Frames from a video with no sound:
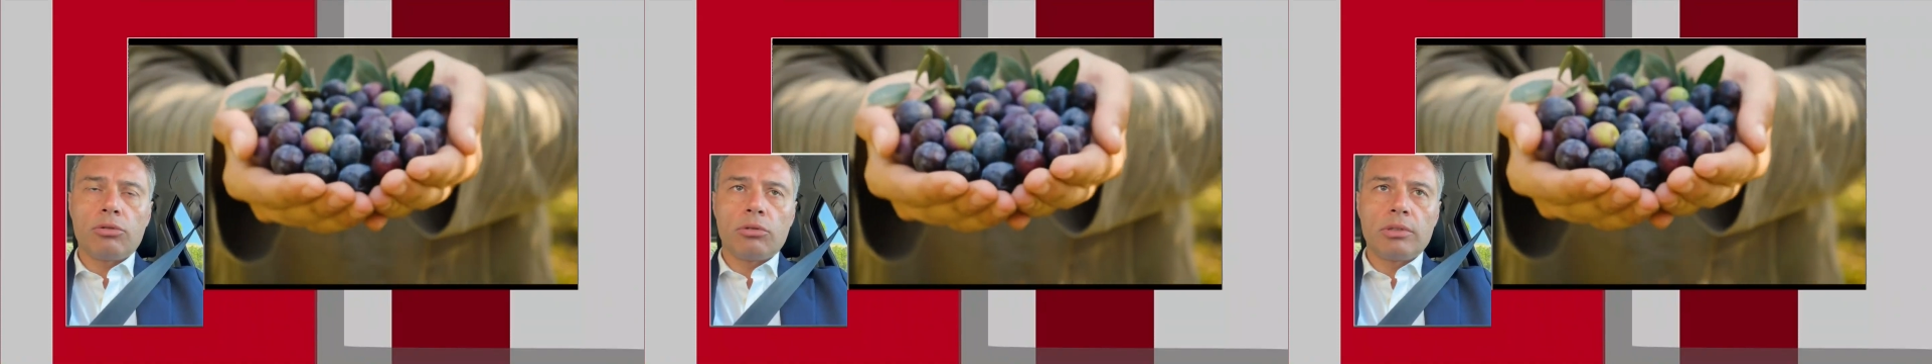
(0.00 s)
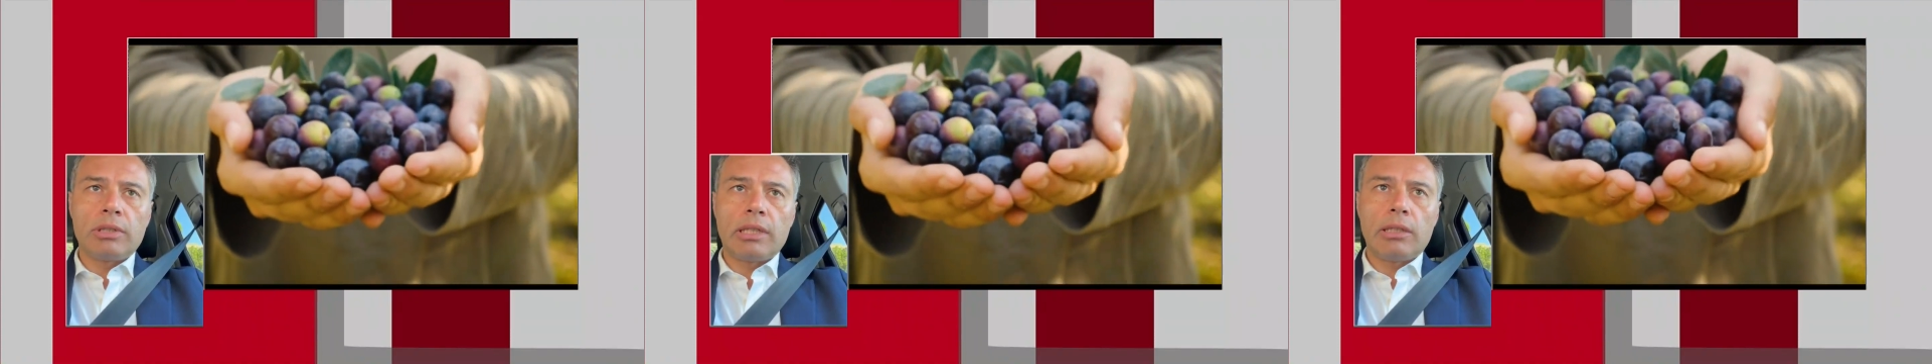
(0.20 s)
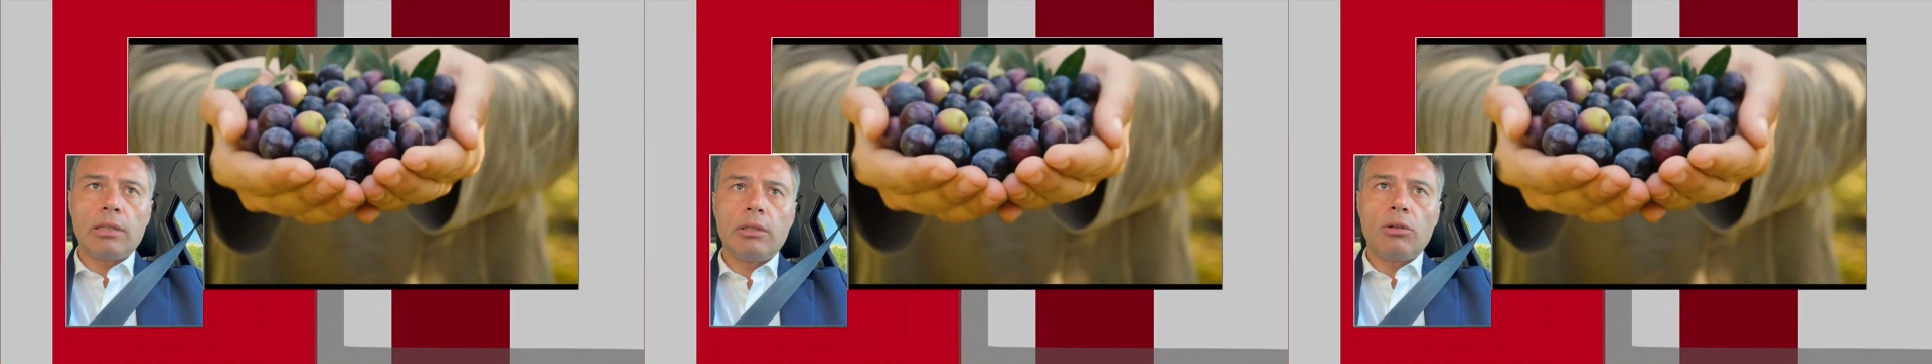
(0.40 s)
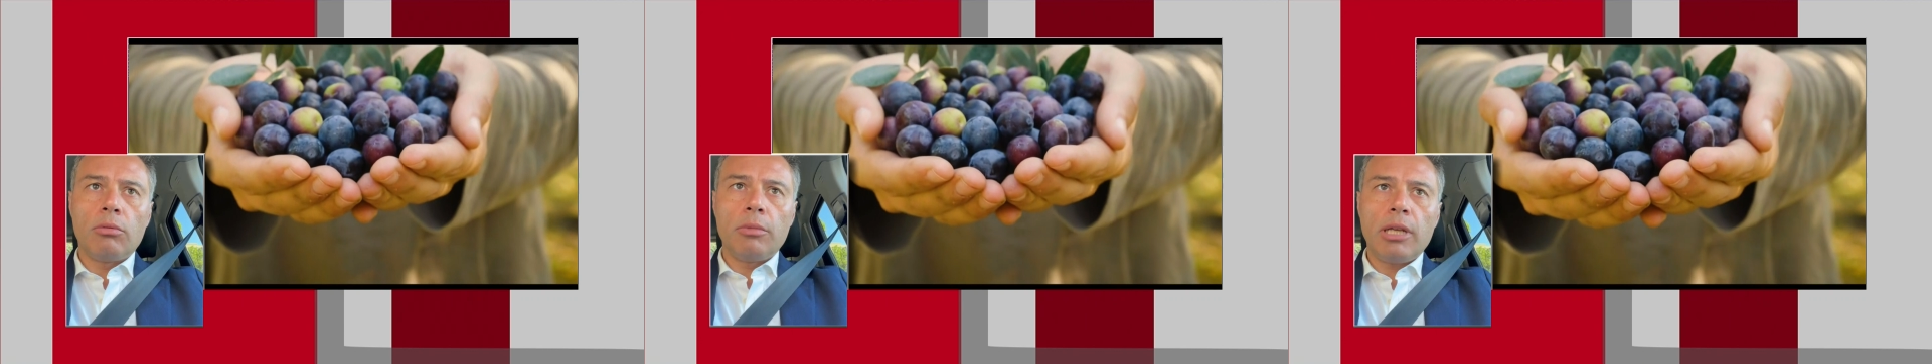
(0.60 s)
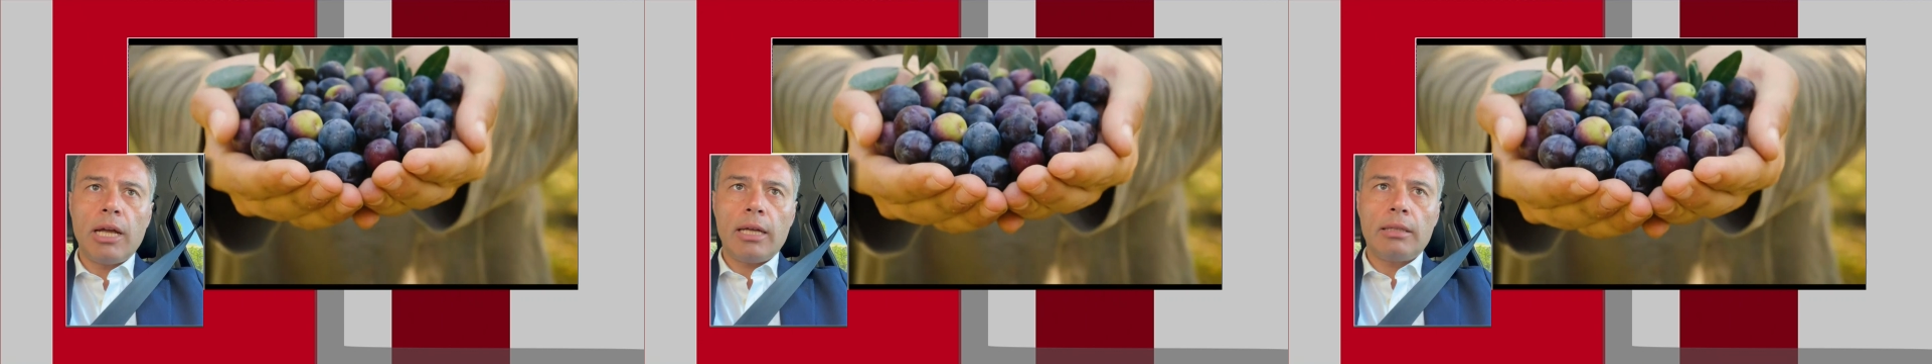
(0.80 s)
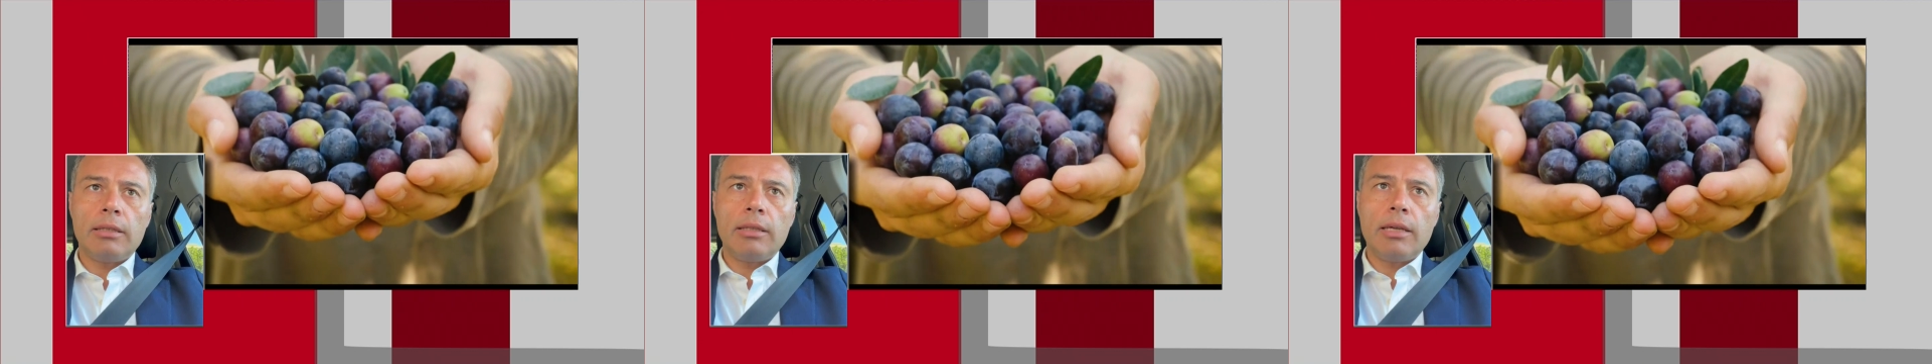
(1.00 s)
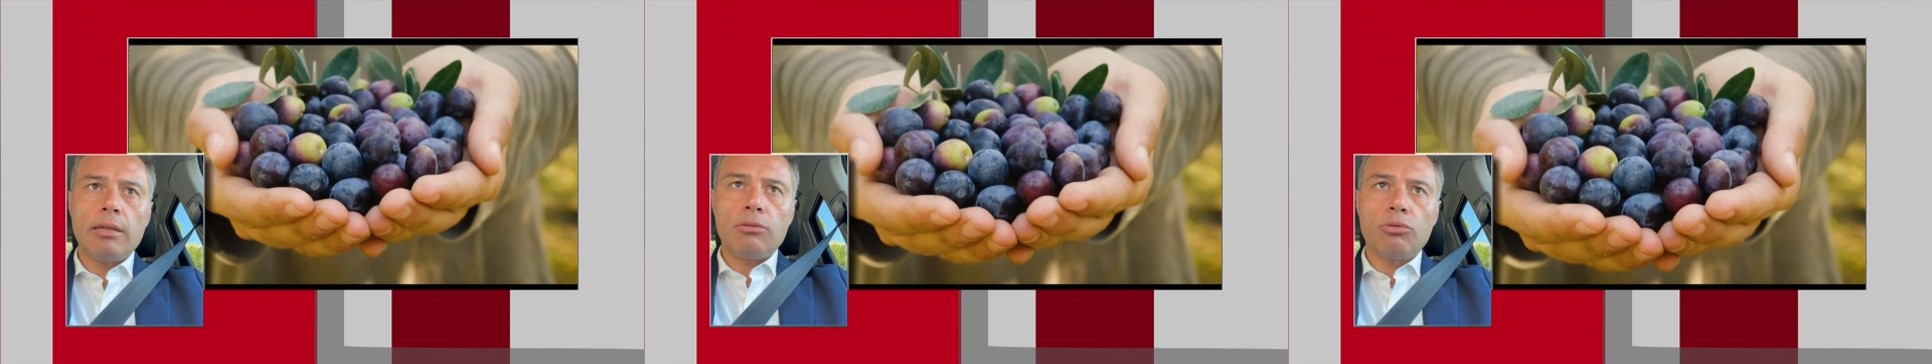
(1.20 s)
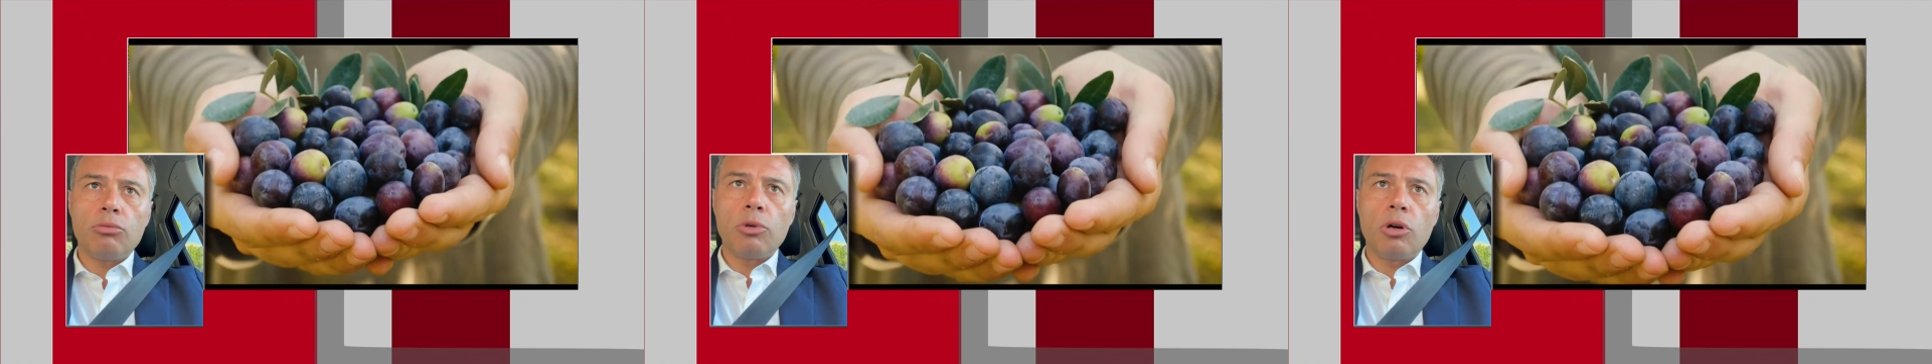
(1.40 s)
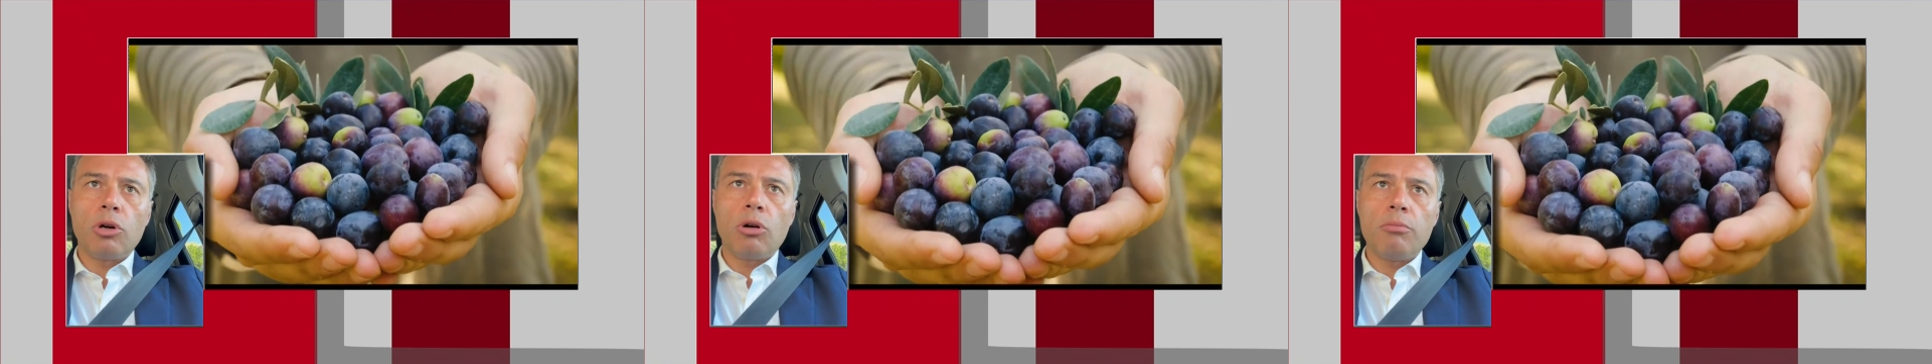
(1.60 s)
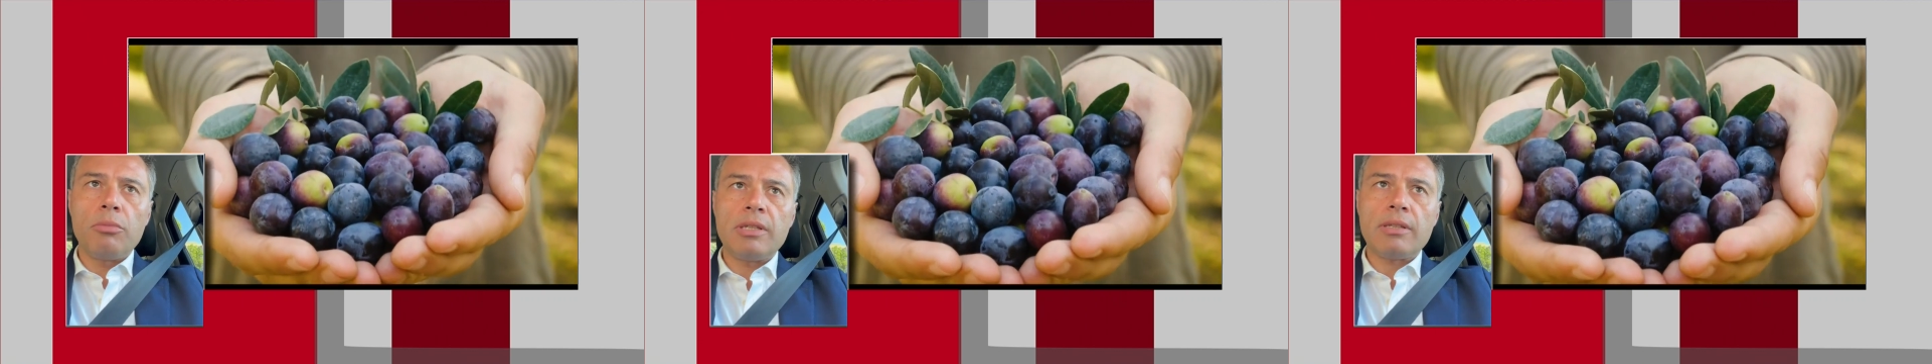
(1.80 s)
sono stati nominati dei
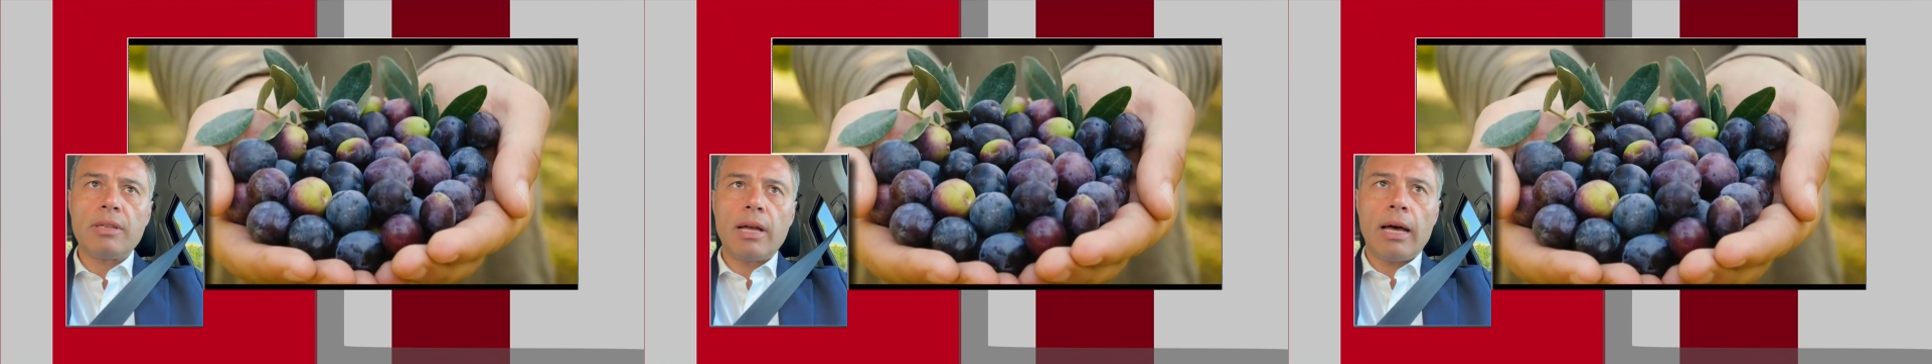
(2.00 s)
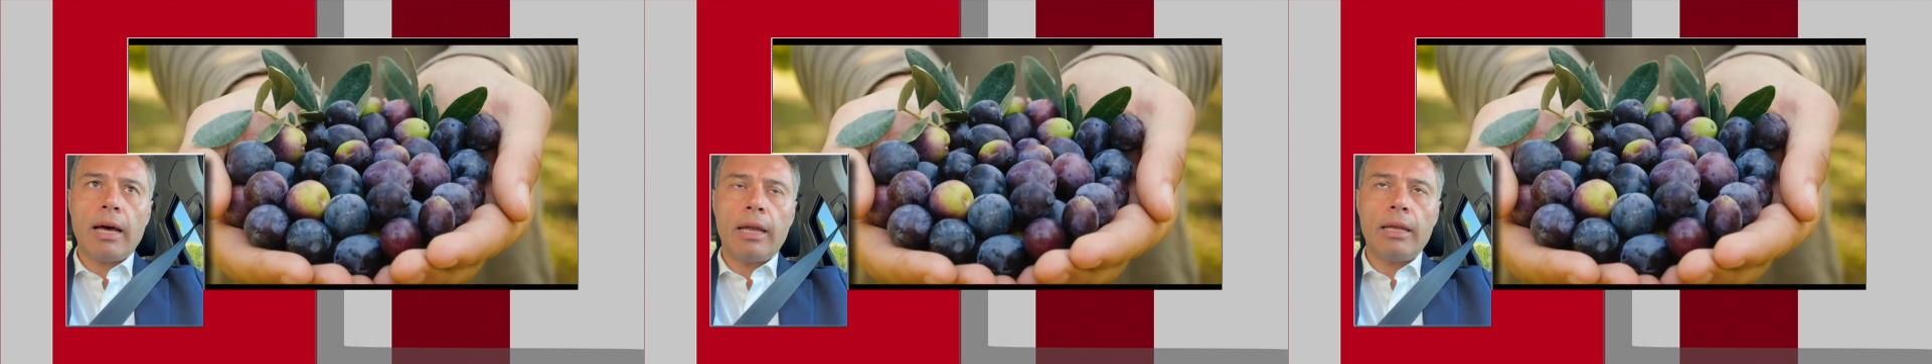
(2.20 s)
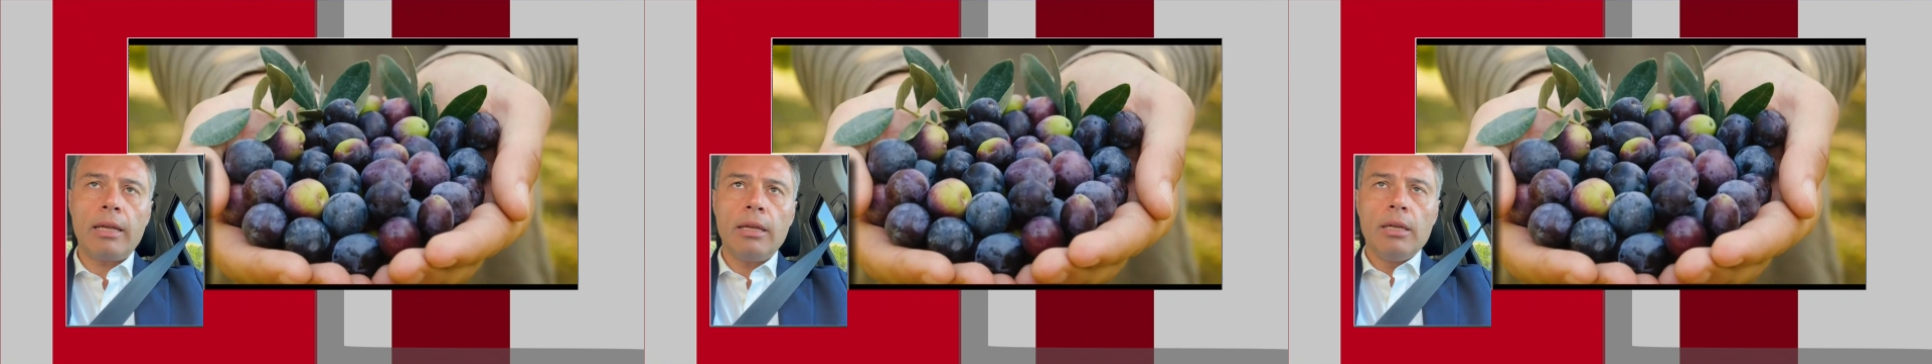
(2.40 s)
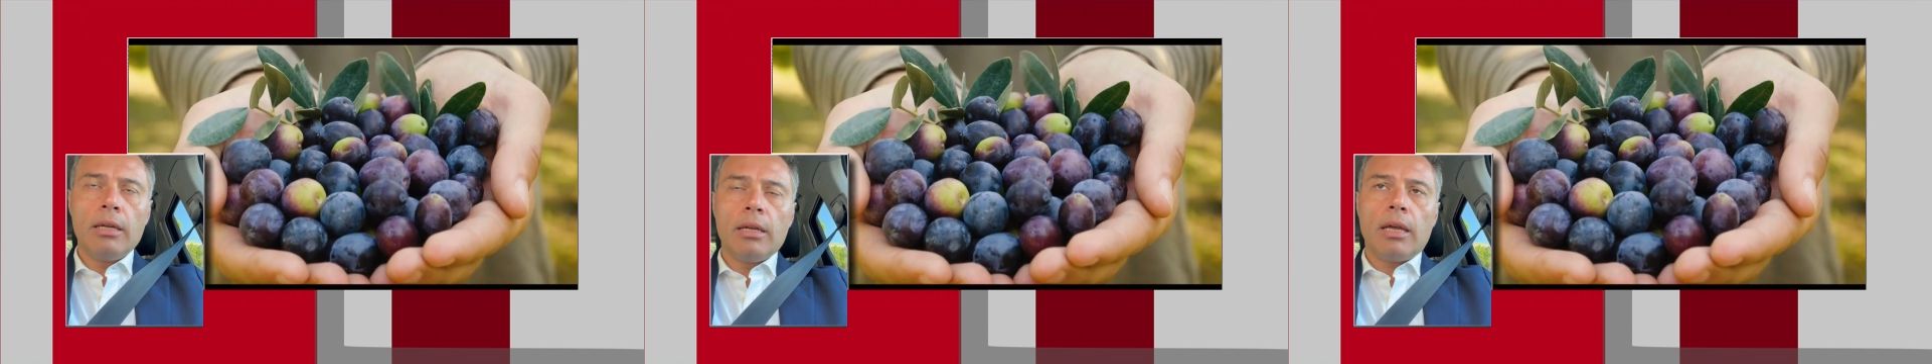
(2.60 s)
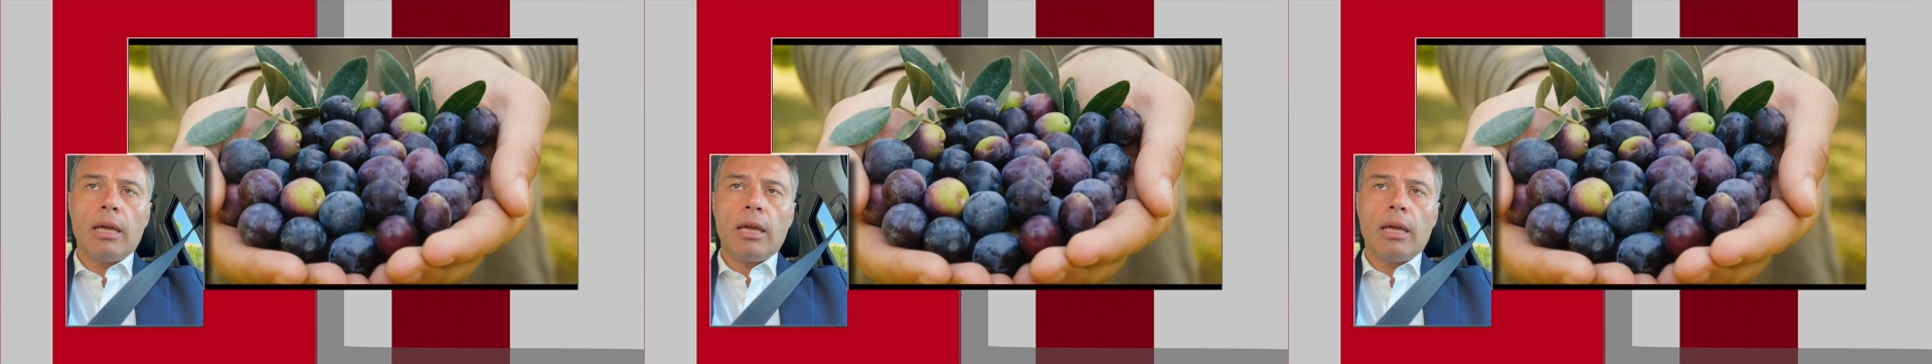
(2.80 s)
subcommissari